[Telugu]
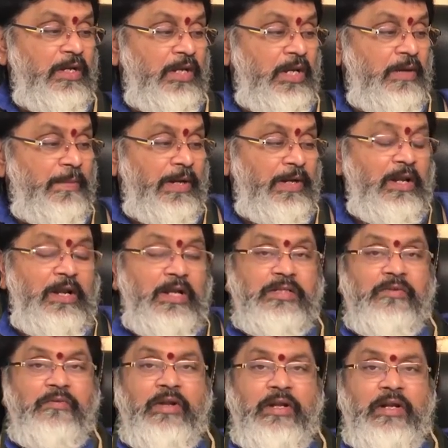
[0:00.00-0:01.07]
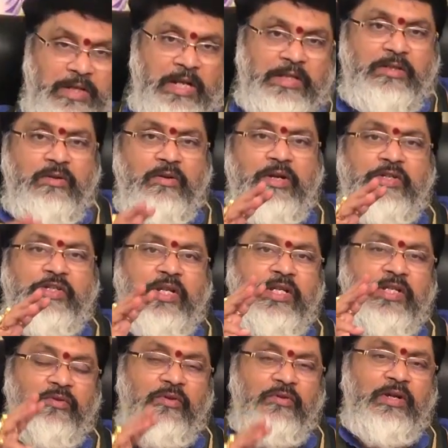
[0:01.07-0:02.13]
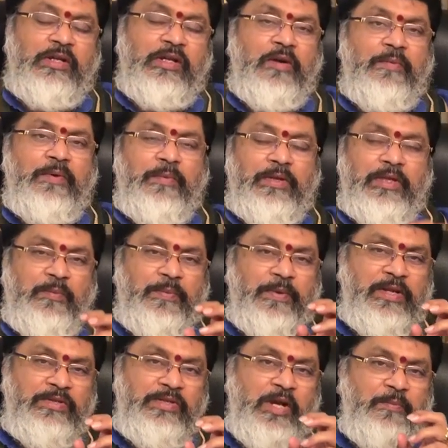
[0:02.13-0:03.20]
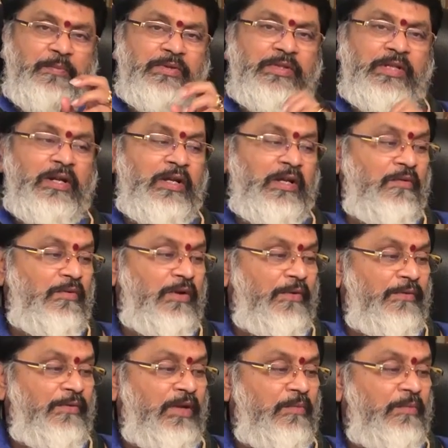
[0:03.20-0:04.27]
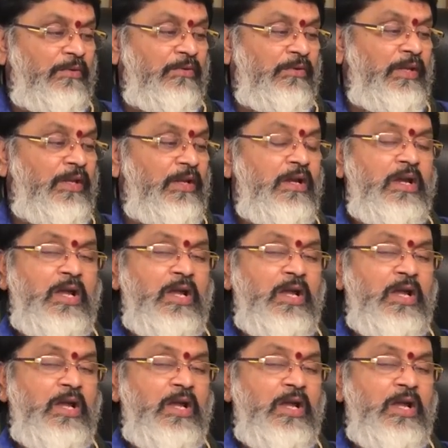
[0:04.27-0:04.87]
ఈ మకర రాశి వారికి రాశిలోనే శనీశ్వరుడు ఉన్నాడు కాబట్టి ప్రతి పని జాప్యం జరగడానికి అవకాశం కనబడుతుంది